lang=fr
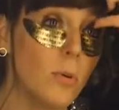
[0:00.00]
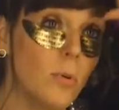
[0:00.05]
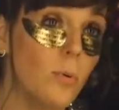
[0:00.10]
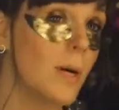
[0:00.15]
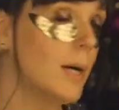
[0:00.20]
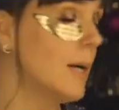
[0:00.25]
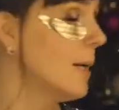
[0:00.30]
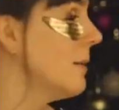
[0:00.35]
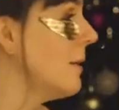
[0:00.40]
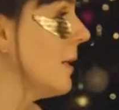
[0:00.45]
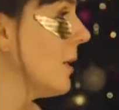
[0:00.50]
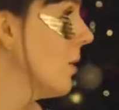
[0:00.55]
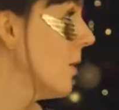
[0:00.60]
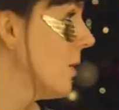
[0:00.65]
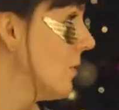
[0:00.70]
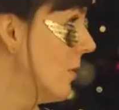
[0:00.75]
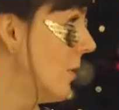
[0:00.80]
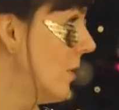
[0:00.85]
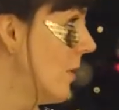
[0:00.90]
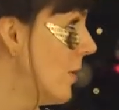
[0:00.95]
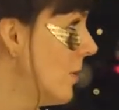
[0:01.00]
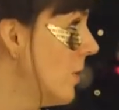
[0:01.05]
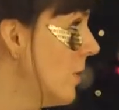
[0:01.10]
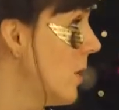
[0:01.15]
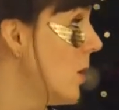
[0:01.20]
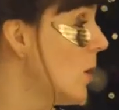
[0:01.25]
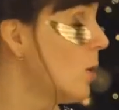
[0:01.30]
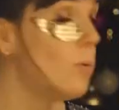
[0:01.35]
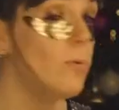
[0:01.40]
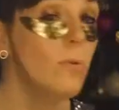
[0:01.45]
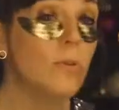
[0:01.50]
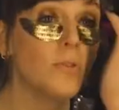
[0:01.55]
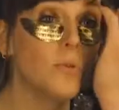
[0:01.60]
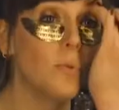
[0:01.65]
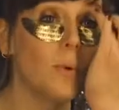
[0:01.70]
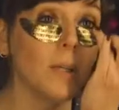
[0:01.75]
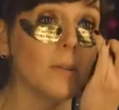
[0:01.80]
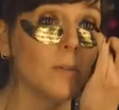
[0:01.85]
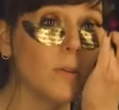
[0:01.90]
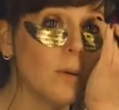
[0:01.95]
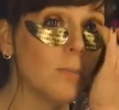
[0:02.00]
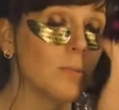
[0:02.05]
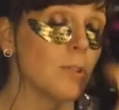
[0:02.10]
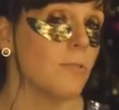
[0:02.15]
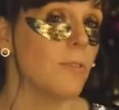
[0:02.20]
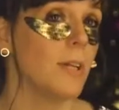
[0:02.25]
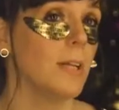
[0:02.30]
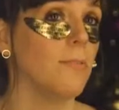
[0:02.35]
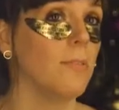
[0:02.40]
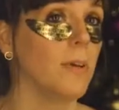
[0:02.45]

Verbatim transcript: coin intérieur de l'œil ou soit comme je vais le